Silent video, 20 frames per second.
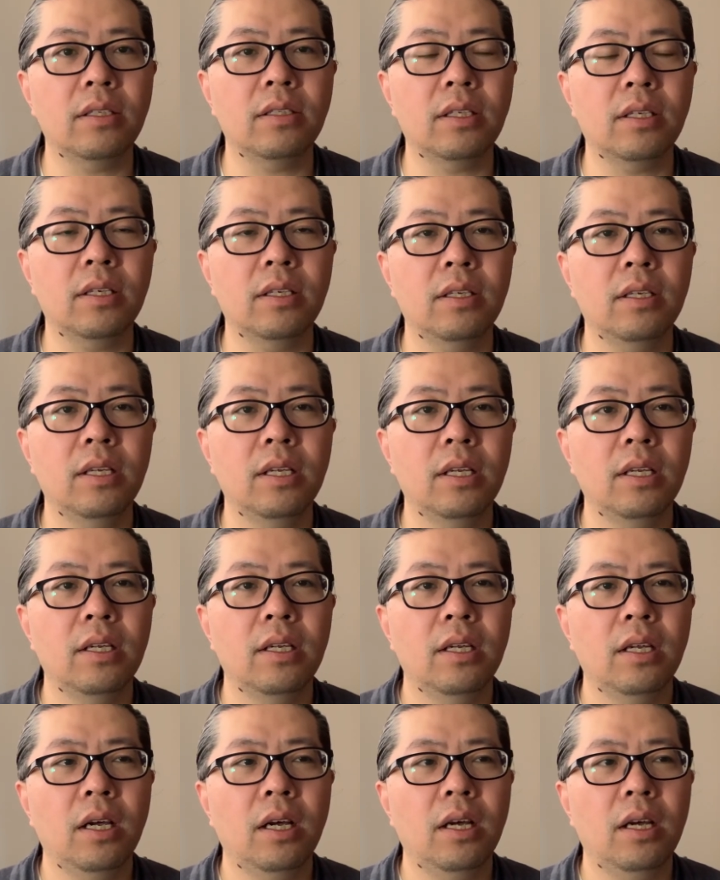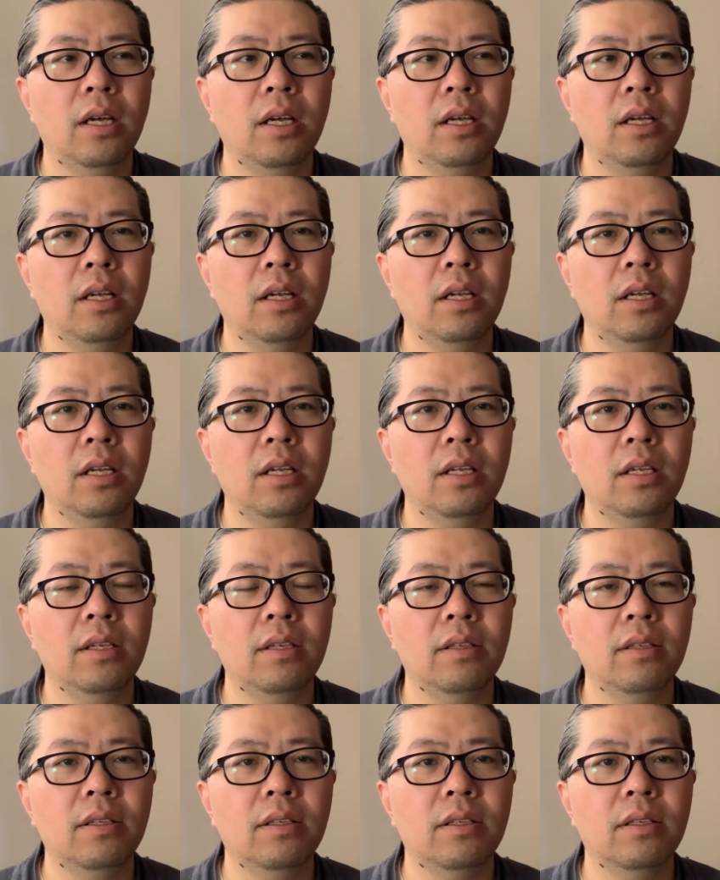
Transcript: 这个呃。